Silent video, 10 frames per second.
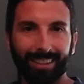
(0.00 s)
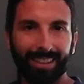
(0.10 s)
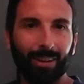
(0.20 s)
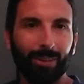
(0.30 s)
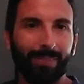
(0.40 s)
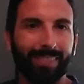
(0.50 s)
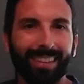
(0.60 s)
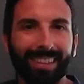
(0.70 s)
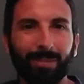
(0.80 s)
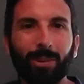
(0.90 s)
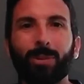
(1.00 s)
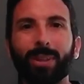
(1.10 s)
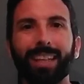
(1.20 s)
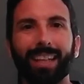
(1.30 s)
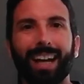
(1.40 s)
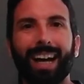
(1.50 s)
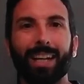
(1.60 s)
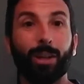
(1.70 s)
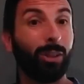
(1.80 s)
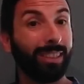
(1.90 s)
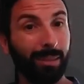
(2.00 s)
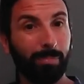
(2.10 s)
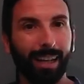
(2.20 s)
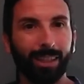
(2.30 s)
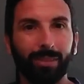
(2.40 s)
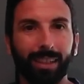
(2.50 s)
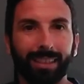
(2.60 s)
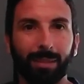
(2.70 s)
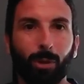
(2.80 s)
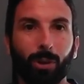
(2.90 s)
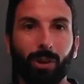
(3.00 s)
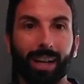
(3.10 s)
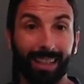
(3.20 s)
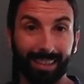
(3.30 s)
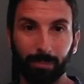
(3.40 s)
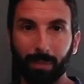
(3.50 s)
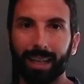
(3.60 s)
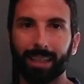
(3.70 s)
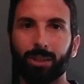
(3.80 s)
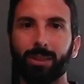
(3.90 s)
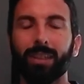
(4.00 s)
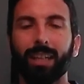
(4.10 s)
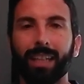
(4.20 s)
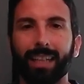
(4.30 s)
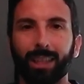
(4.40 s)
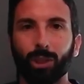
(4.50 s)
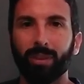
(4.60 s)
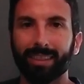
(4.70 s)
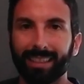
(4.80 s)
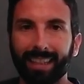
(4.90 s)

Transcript: Ciao, siamo qui a nord di Padova, siamo a casa di Marco dove è stata